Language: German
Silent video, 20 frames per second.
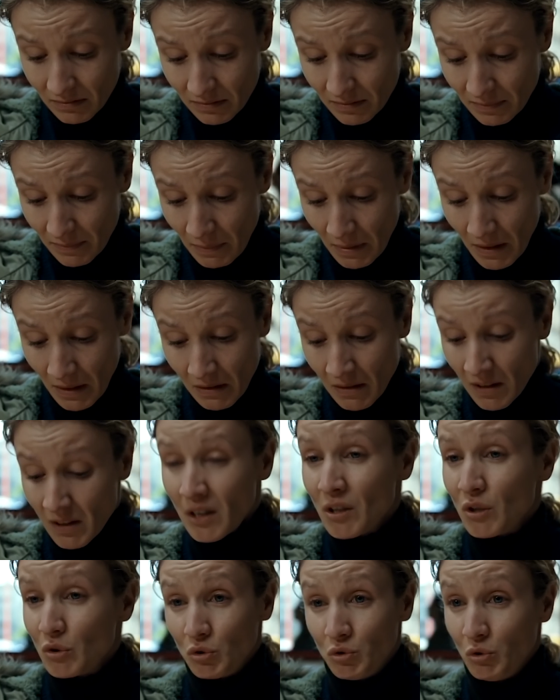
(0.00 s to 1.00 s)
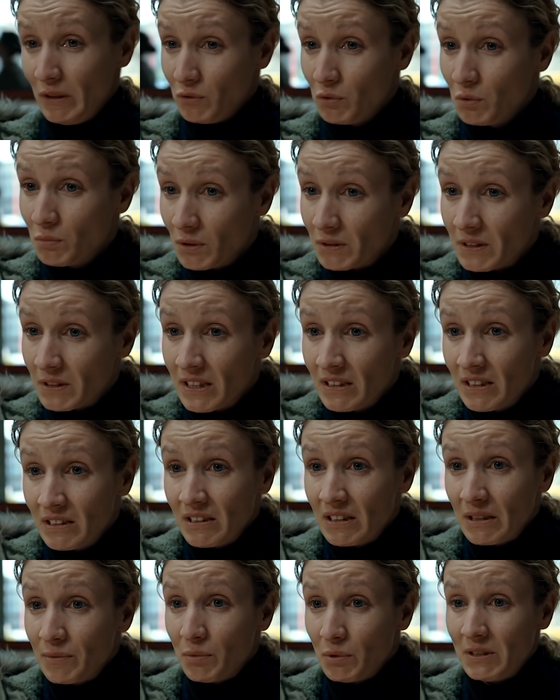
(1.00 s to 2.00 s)
Katie fragt, ob sie ihren
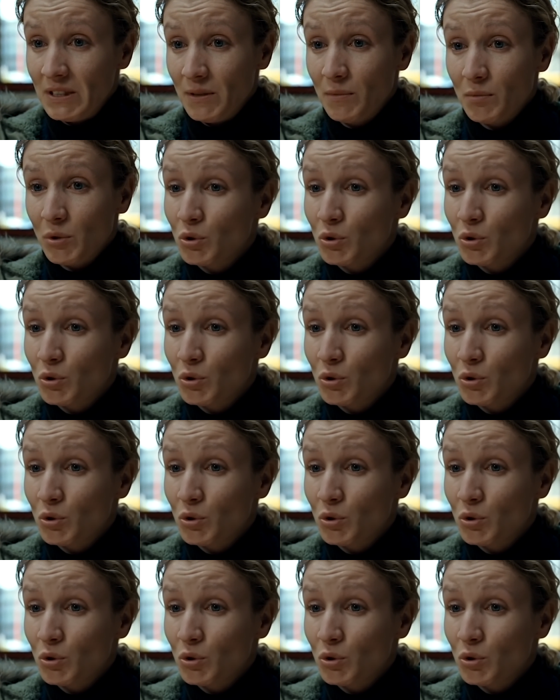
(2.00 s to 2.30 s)
jüngsten Sohn für